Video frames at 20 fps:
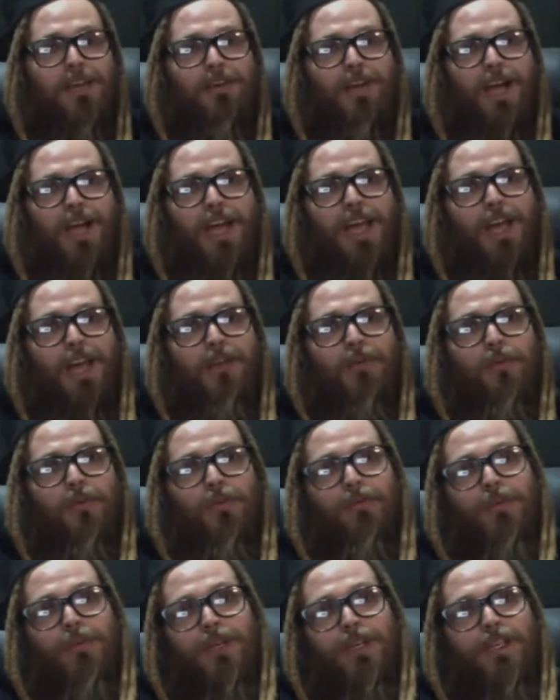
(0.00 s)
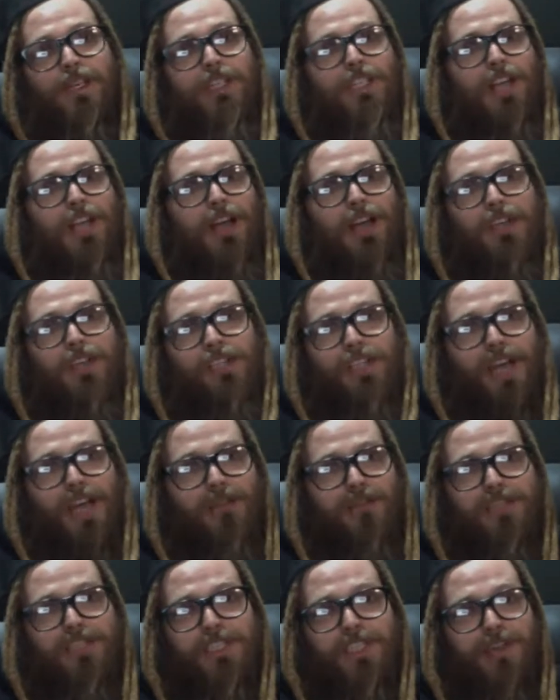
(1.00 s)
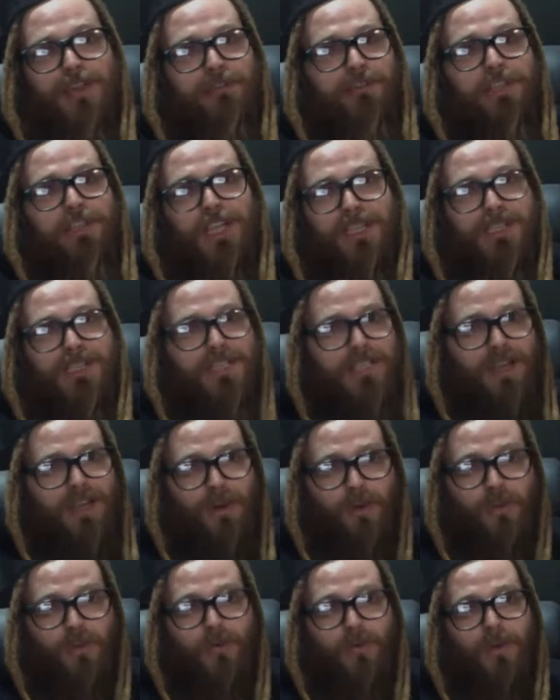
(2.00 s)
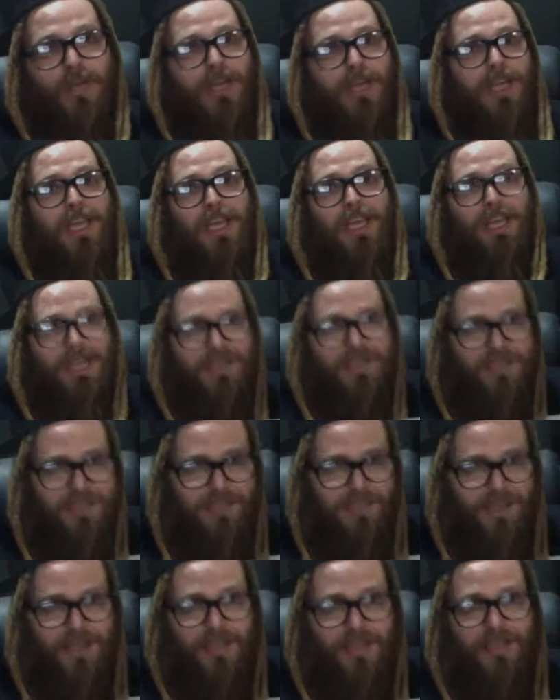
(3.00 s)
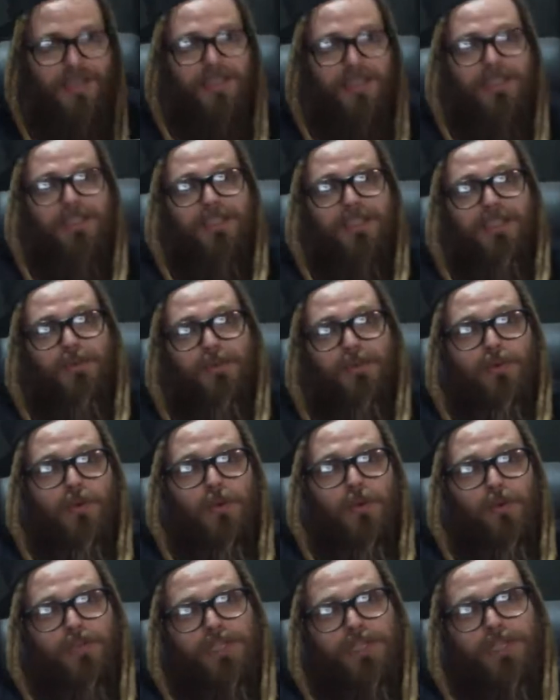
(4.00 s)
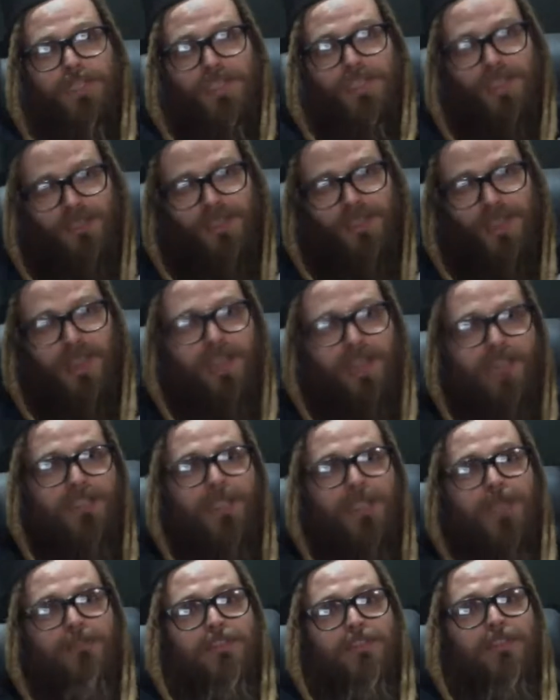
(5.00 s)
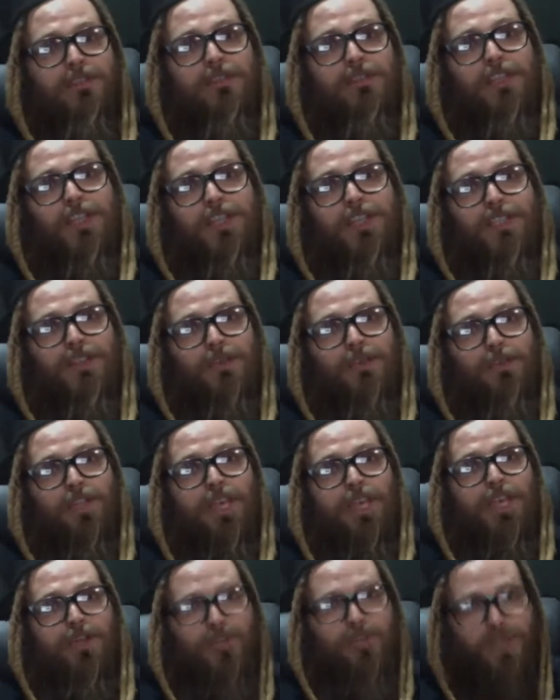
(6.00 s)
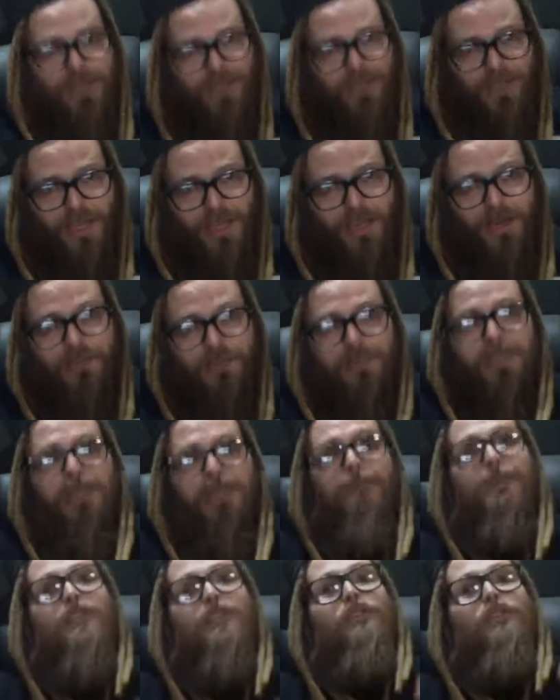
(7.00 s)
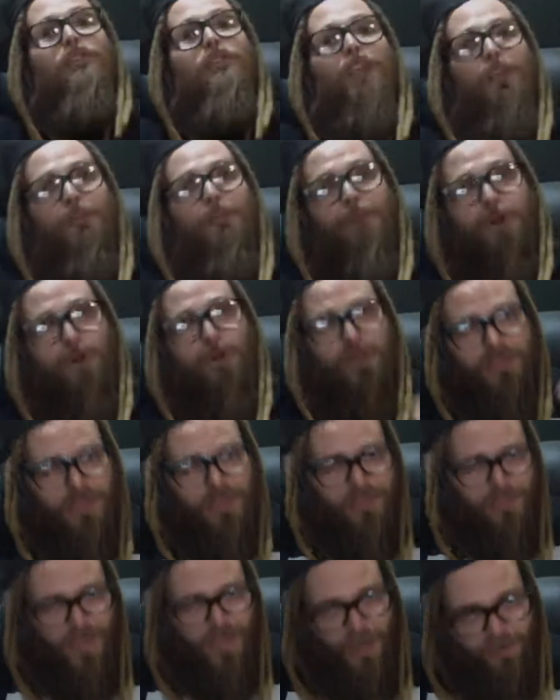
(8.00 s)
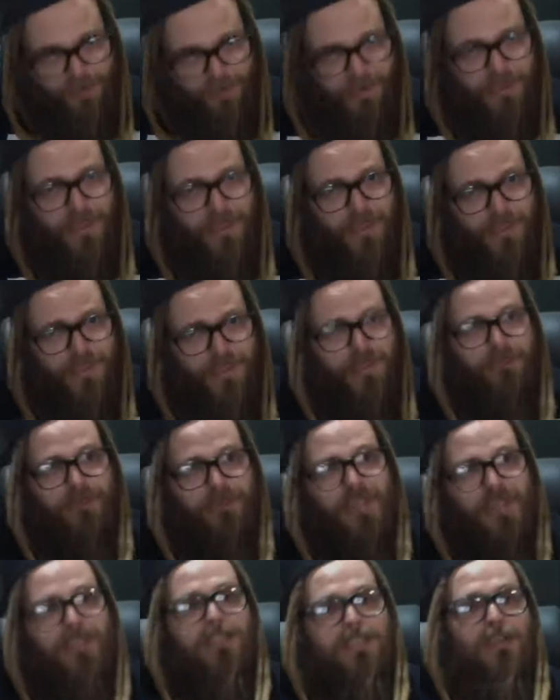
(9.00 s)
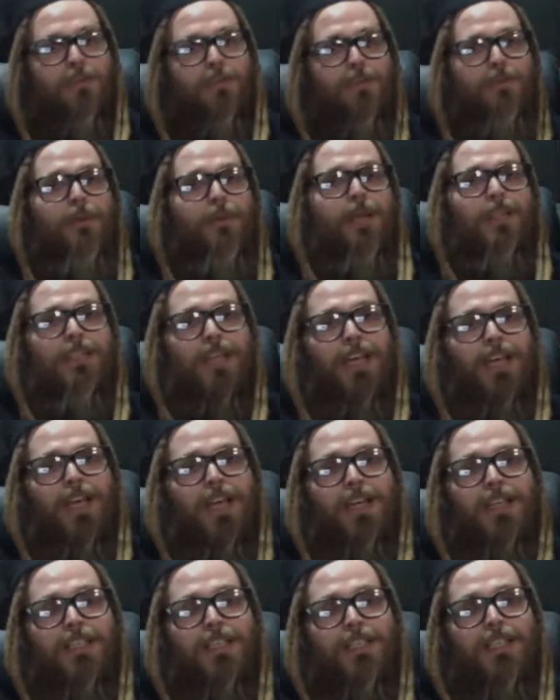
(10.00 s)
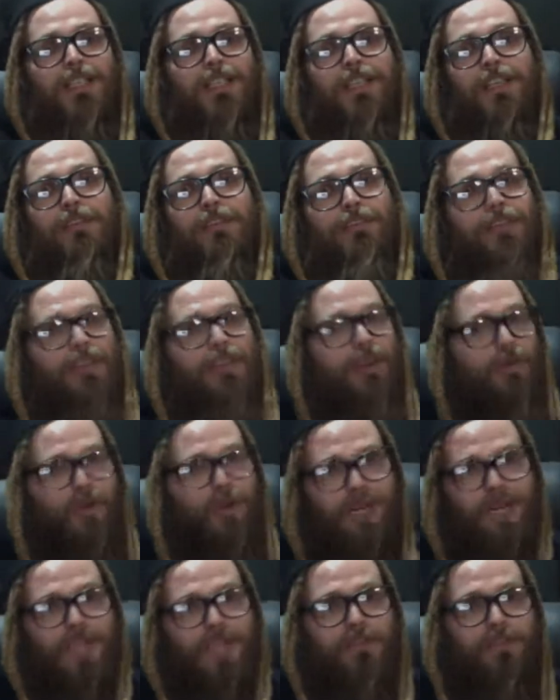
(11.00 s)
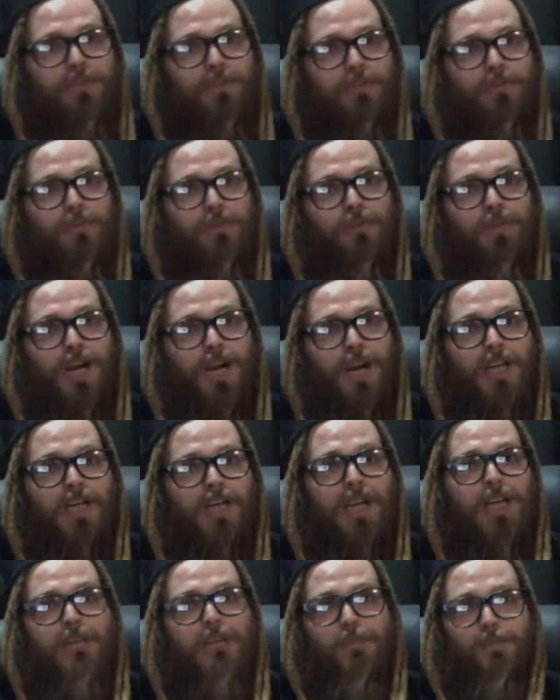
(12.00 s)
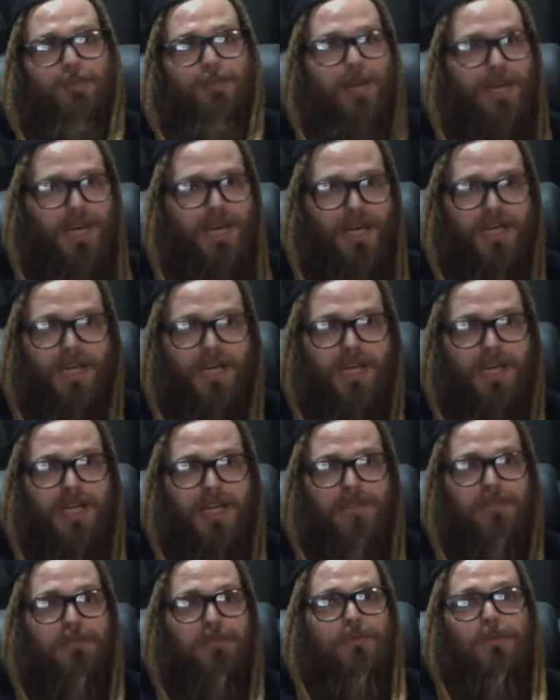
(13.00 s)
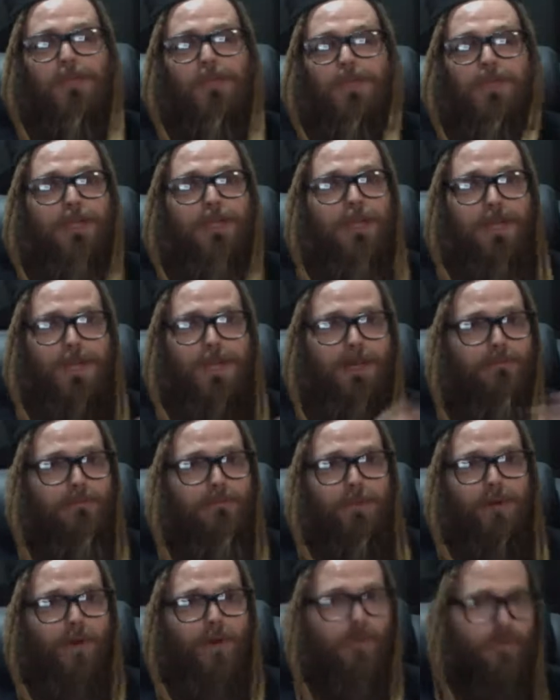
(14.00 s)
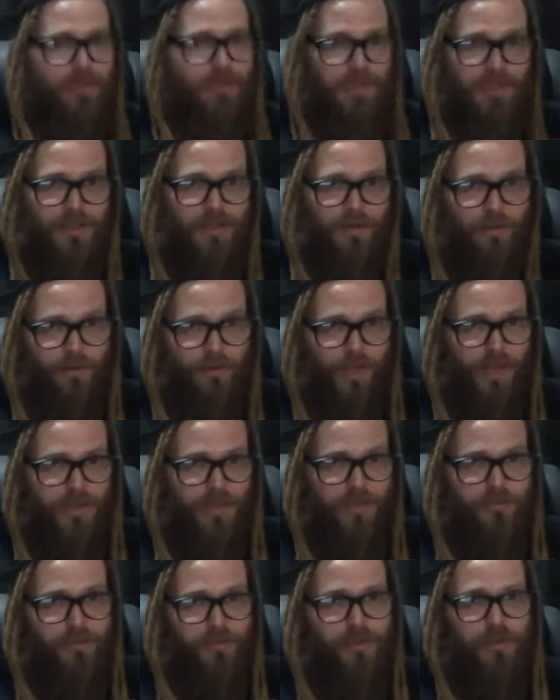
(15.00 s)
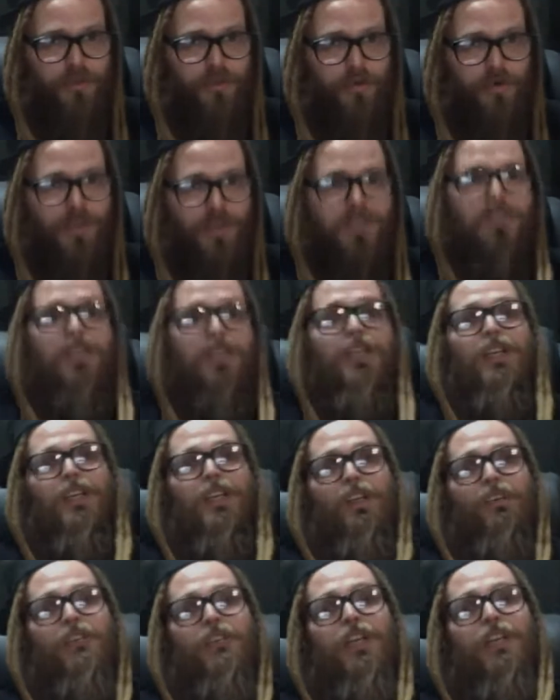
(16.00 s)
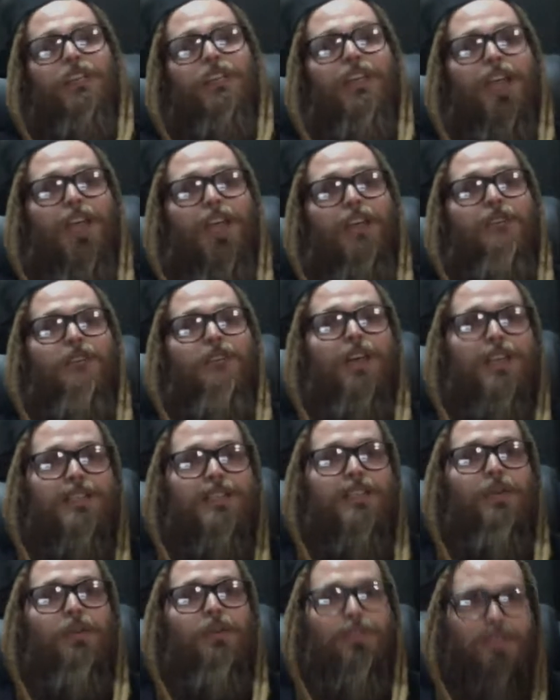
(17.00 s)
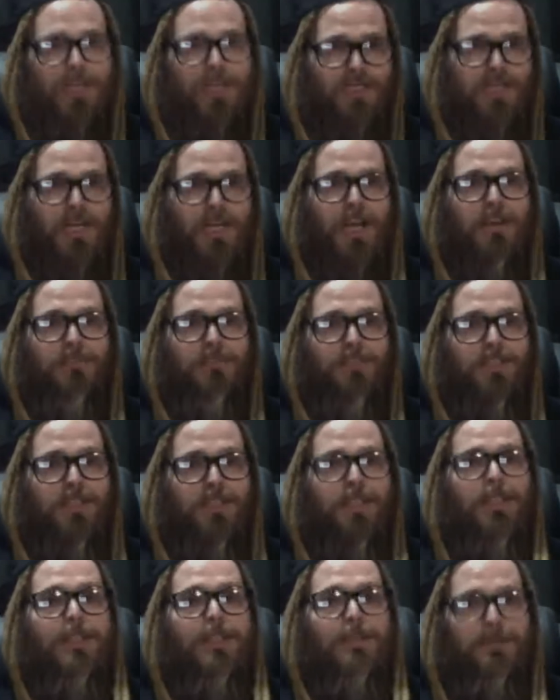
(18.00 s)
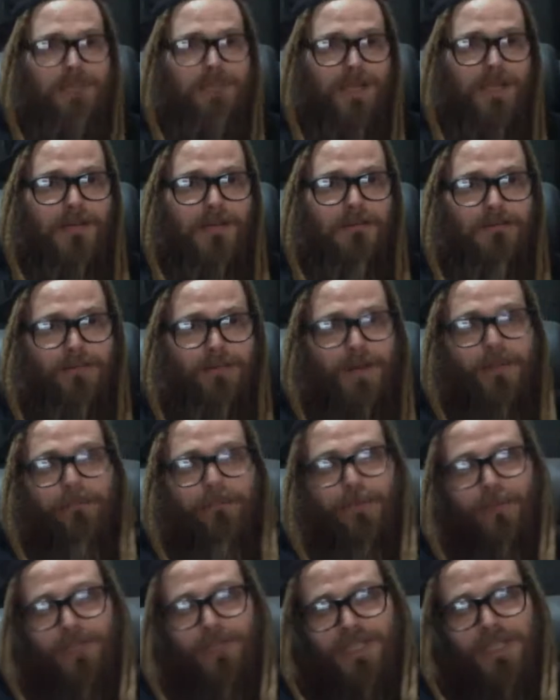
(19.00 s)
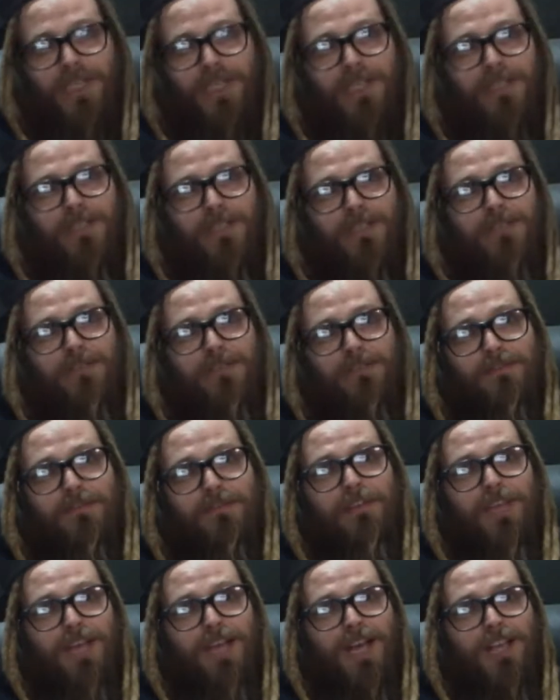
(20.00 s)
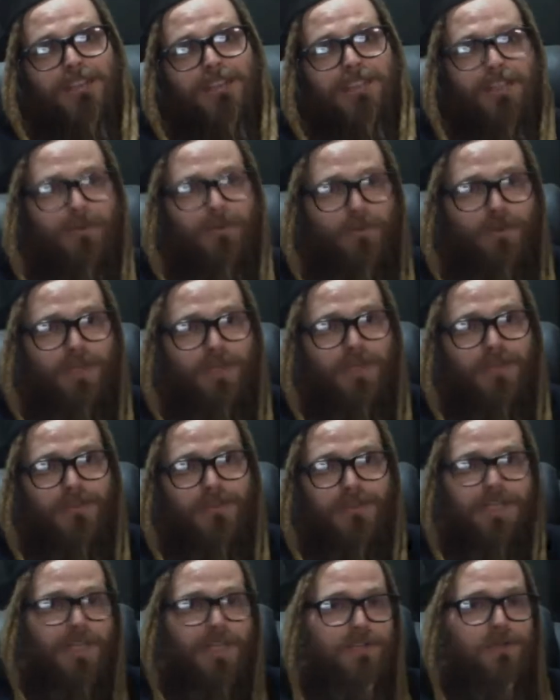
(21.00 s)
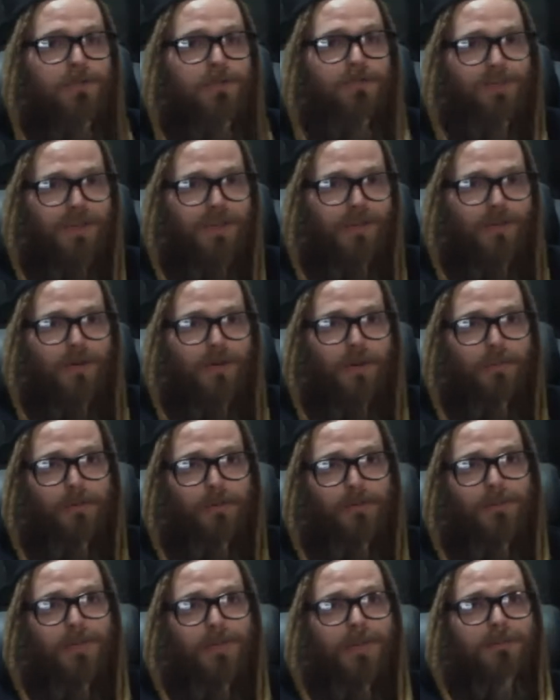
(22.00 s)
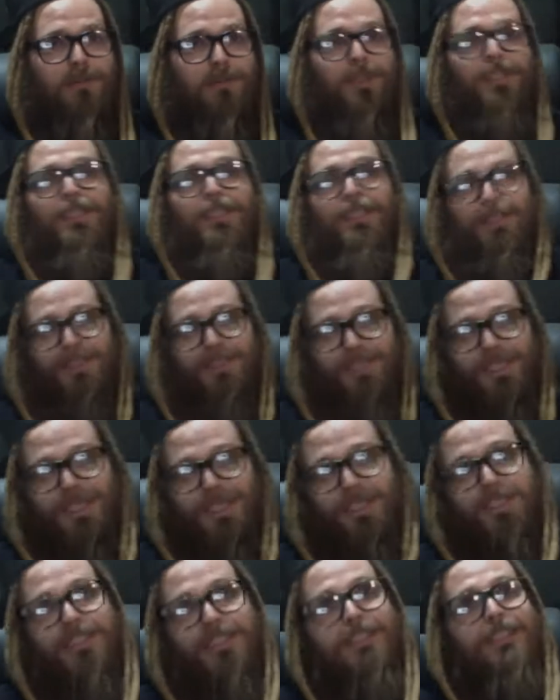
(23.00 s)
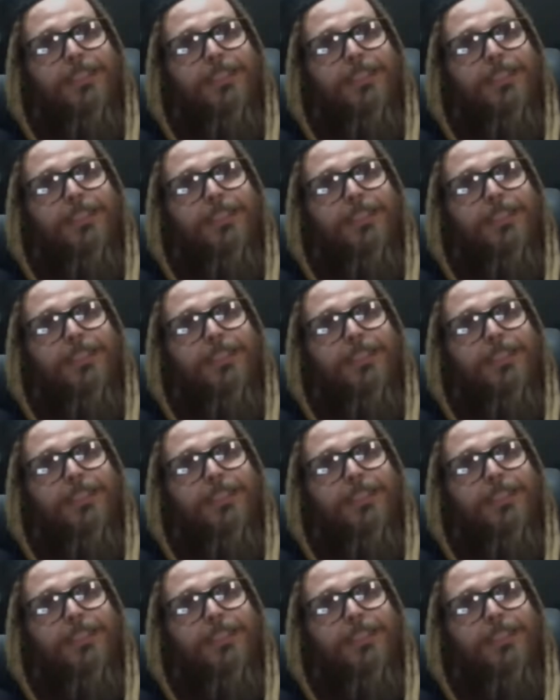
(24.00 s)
Eu carrego chave de afinação extra, que o Rode ele já tem a chave de afinação dele, eu já tenho a minha, mas eu tenho uma outra chave de afinação de batera que fica guardada em outro lugar. Caso perca, caso é, aconteça qualquer tipo de coisa, eu já tenho essa outra chave, né, para poder ficar tranquilo e resolver qualquer problema, né?